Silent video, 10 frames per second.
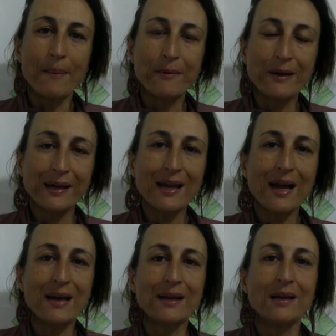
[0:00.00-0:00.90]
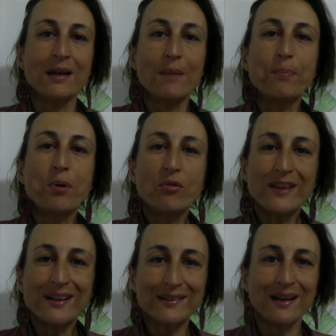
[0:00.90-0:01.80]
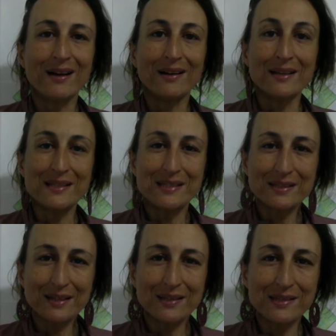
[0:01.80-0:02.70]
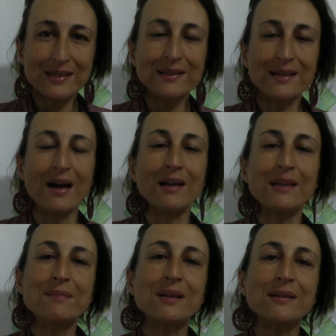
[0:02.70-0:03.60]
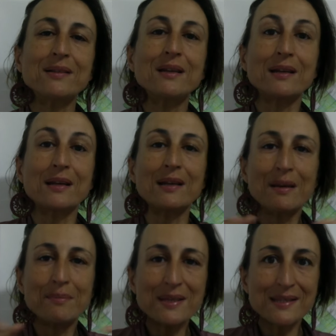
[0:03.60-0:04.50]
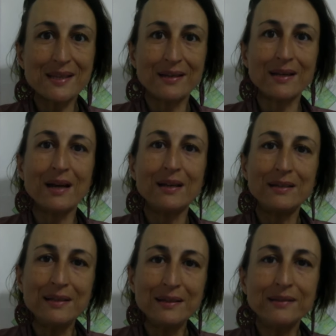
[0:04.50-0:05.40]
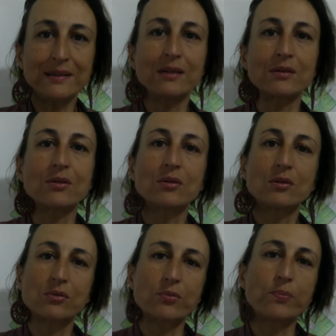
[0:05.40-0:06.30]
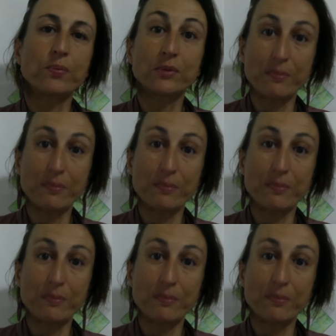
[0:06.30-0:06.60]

creare povertà e scarsità e di mantenere nella miseria l'intero gruppo di